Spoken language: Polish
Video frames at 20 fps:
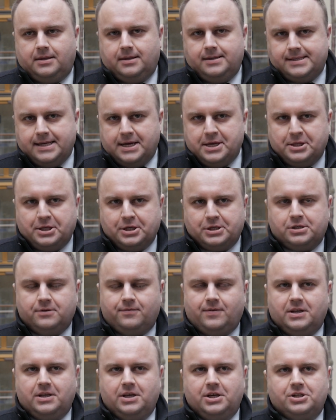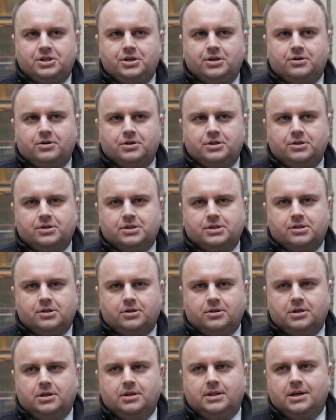zainteresowanie, jeśli chodzi o
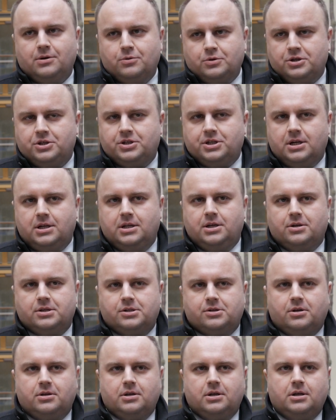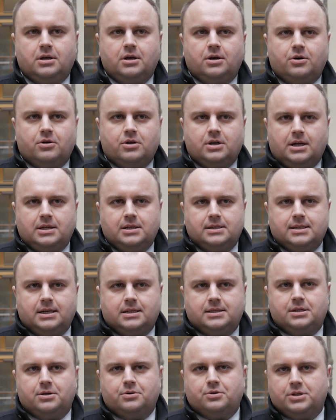strony nauczycieli, od strony
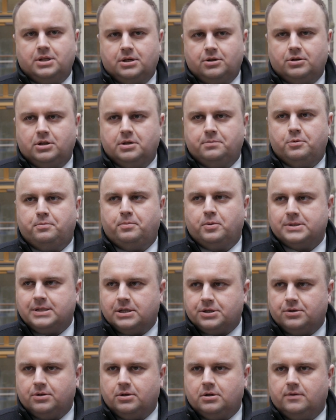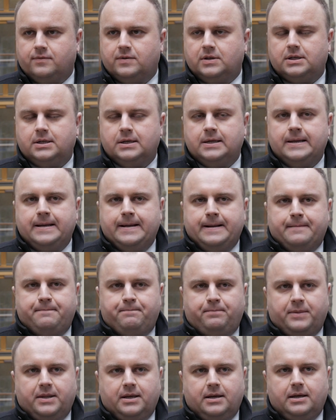organizacji różnego typu pozarządowych
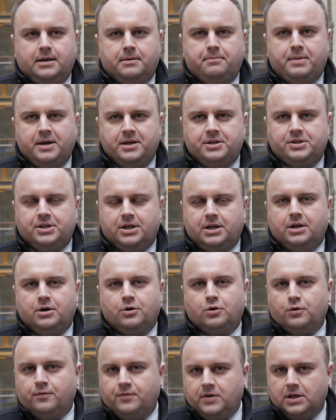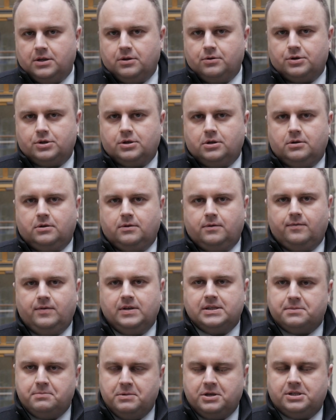będzie równie dużo,
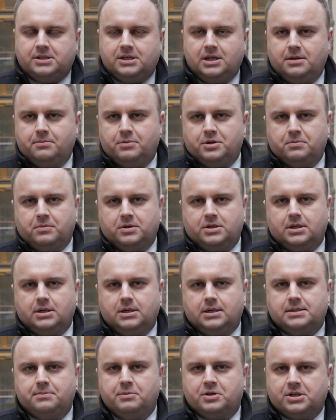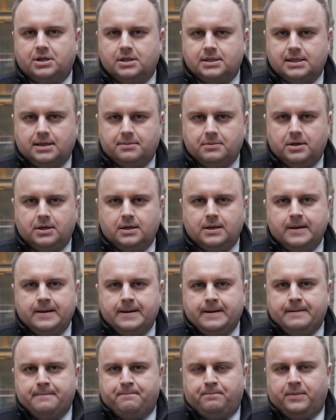więc my chcielibyśmy się z mieszkańcami
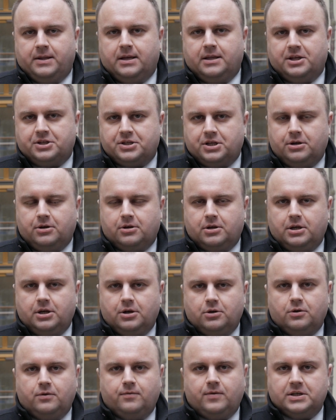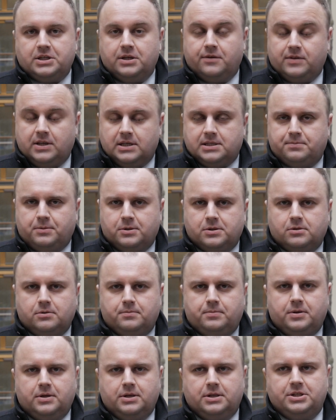naszego regionu właśnie w ten
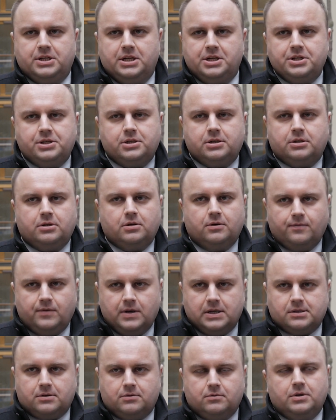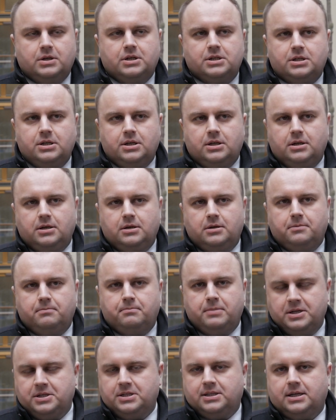sposób e, dzielić tą wiedzą. Jeśli
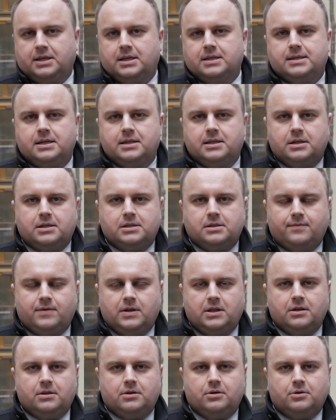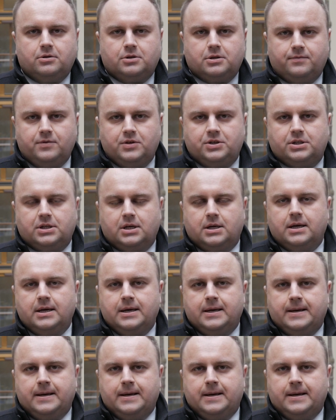będzie takie zainteresowane, to oczywiście